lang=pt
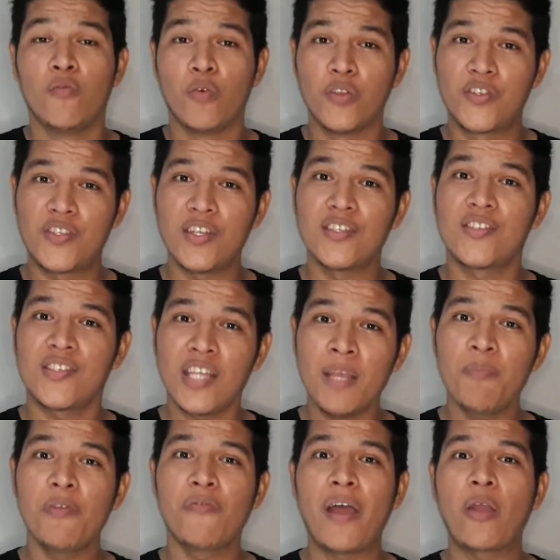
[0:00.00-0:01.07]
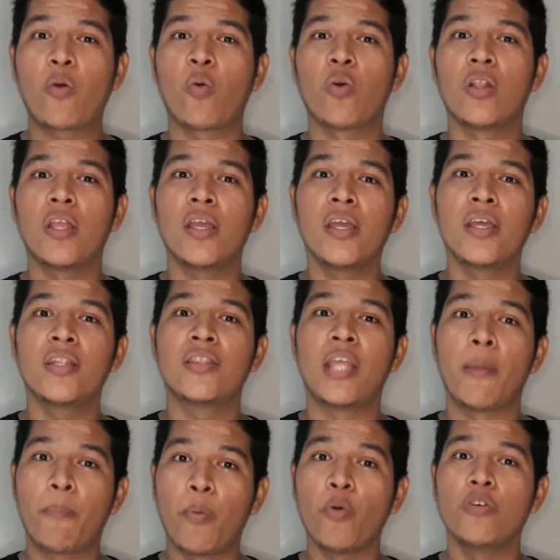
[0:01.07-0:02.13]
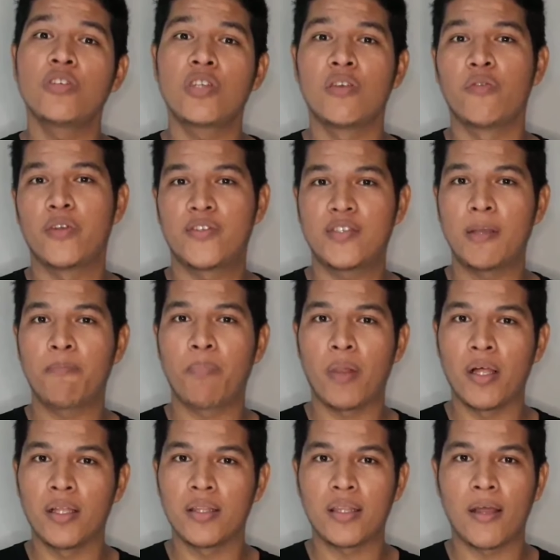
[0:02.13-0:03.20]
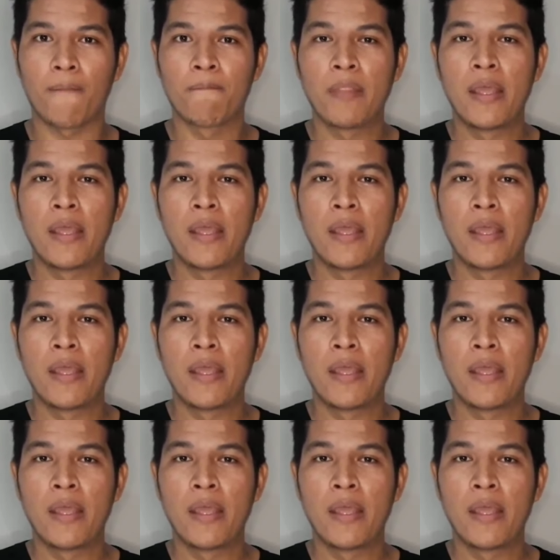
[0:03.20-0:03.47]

Você sempre vai colher depois que você planta.